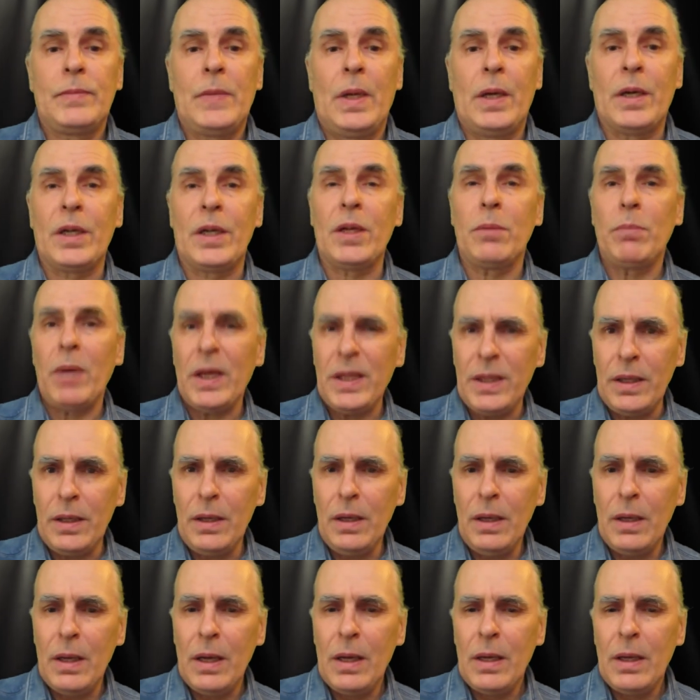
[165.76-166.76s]

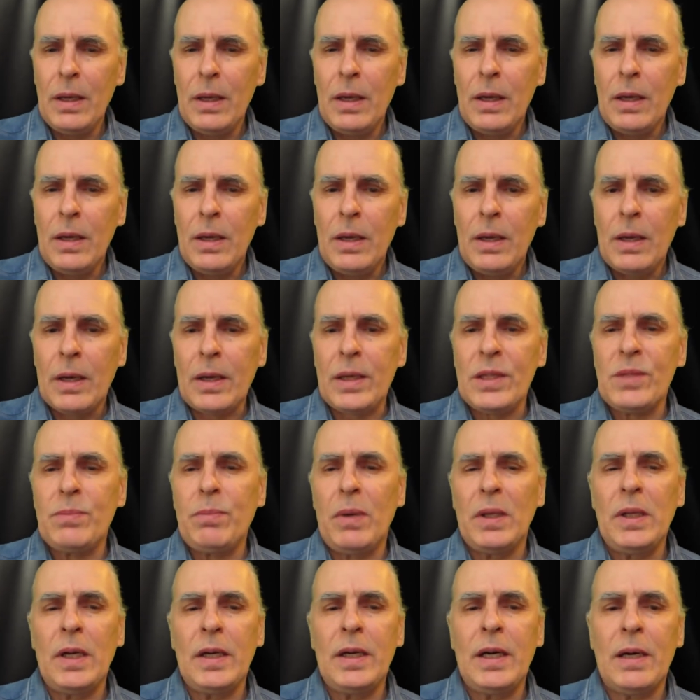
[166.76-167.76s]
Рыбаки,
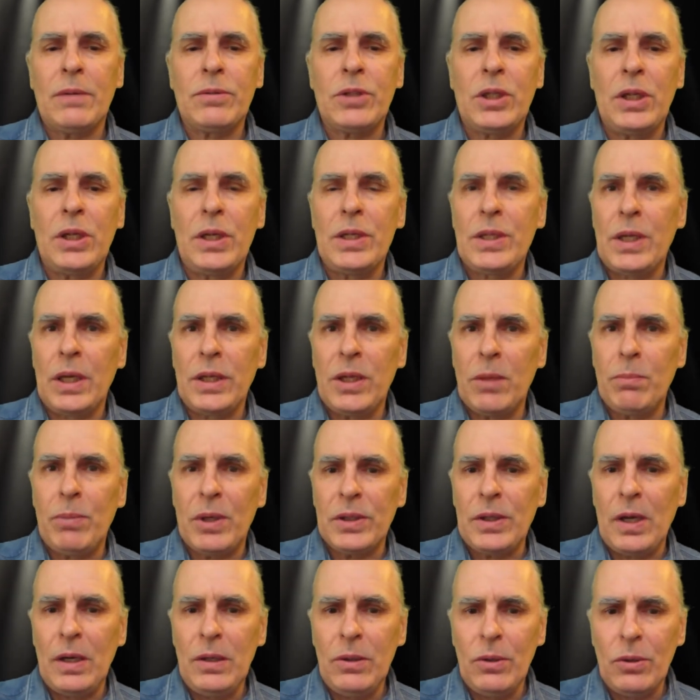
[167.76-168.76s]
располагавшиеся
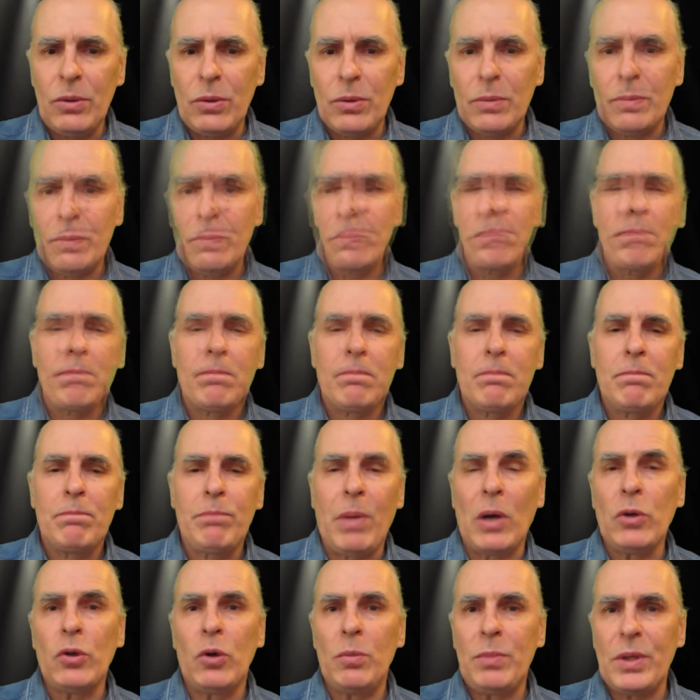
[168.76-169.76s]
неподалеку,
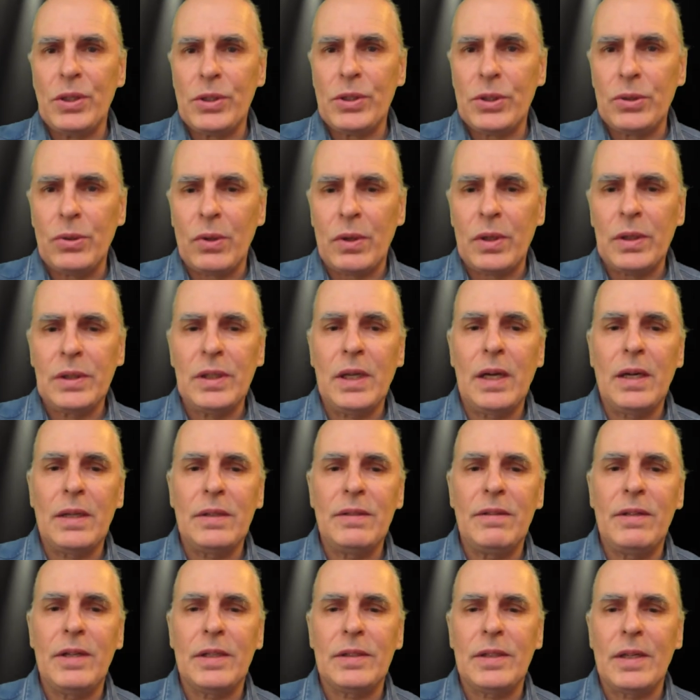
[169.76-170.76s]
по обе стороны
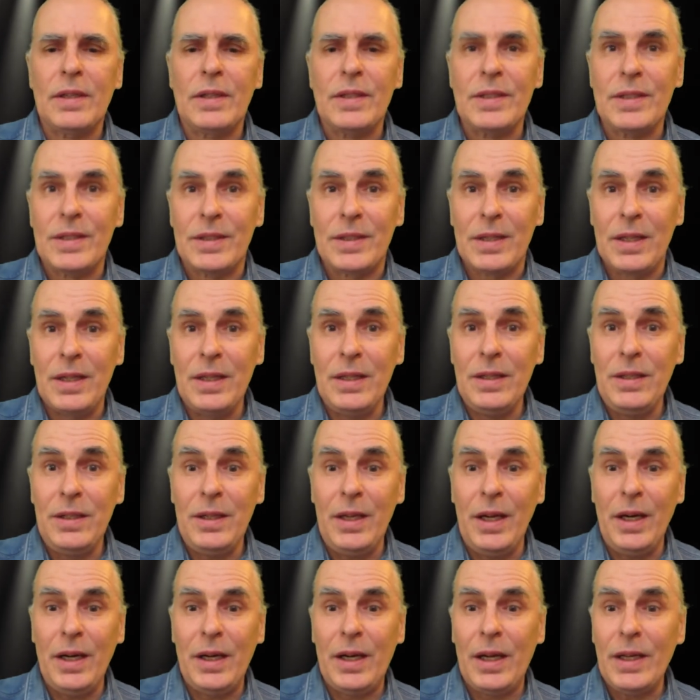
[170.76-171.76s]
от деда, с
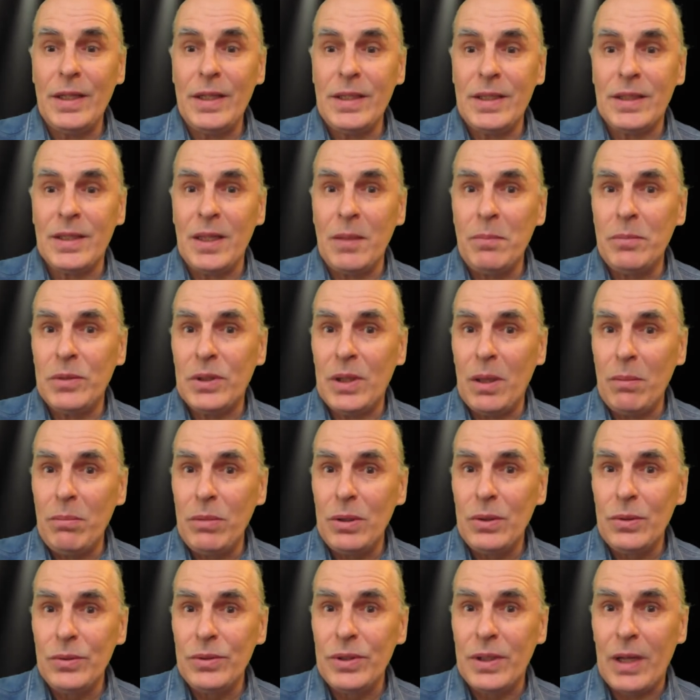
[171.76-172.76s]
интересом
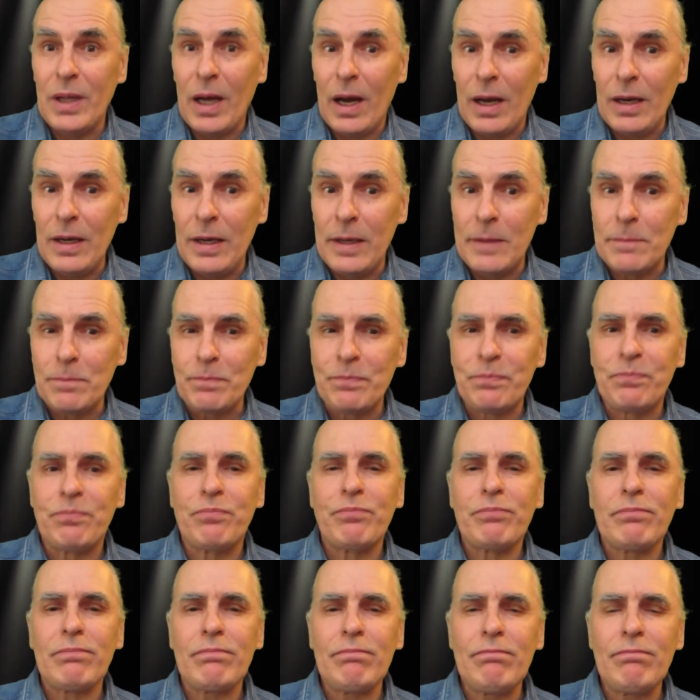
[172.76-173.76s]
наблюдали.
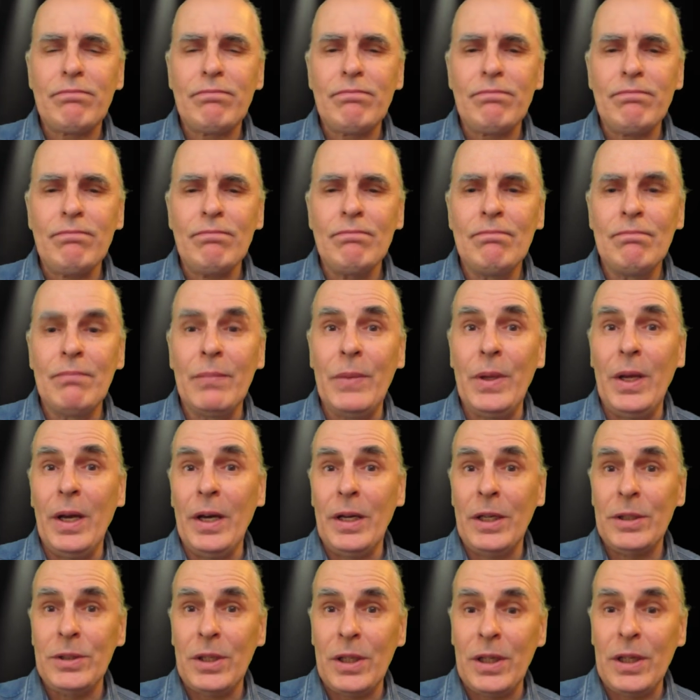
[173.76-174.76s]

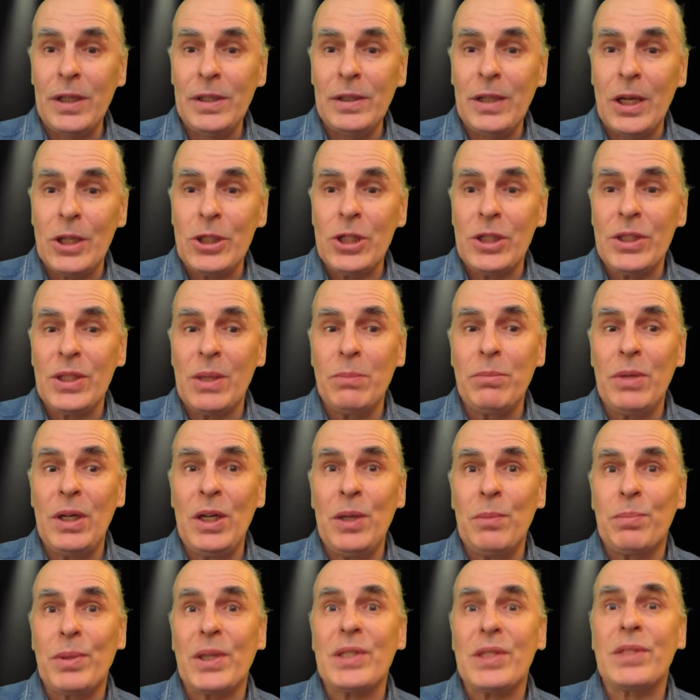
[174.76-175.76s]
Некоторые даже
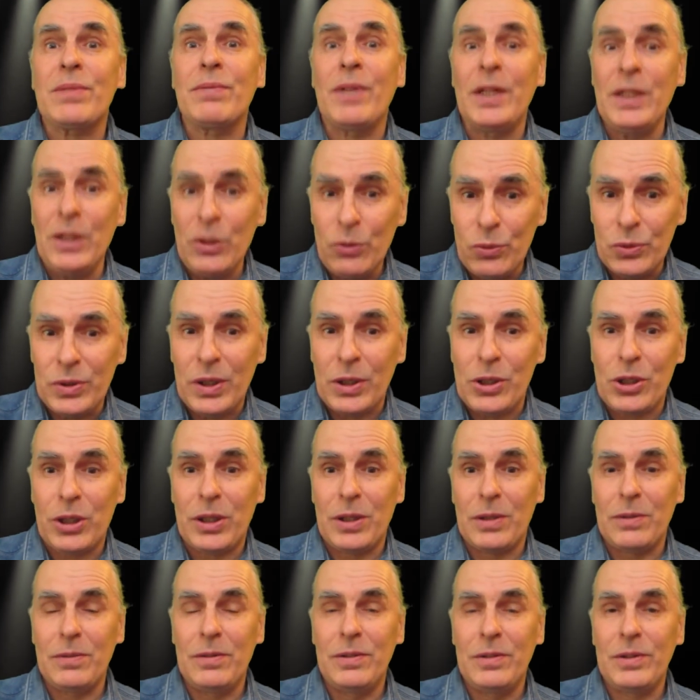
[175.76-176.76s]
забыли про свои
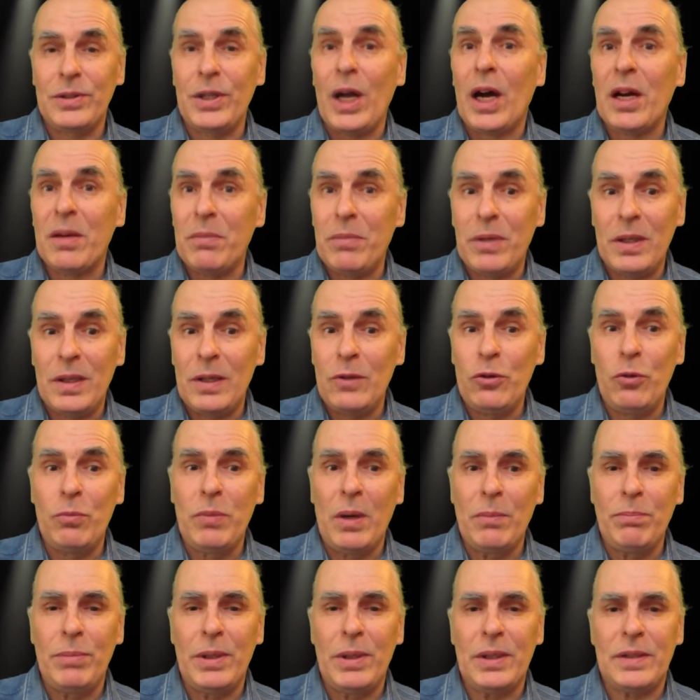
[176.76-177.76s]
удочки, так было
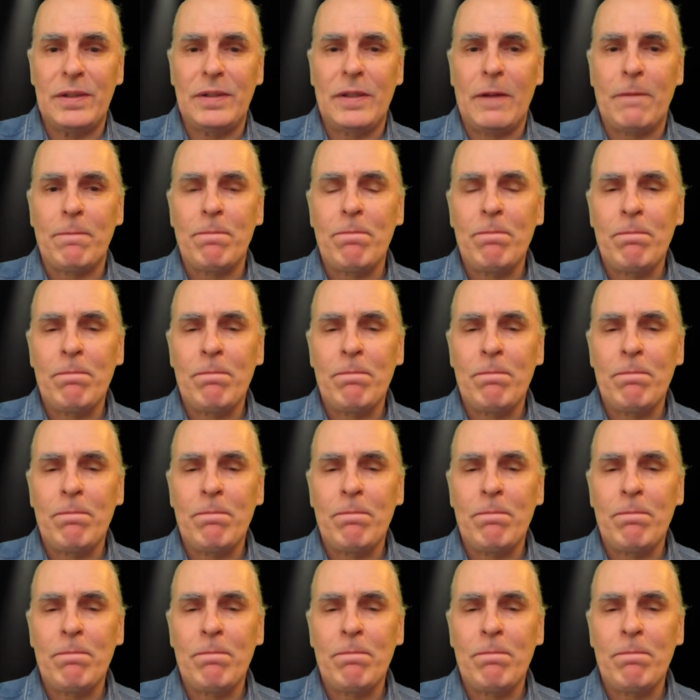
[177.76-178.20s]
любопытно.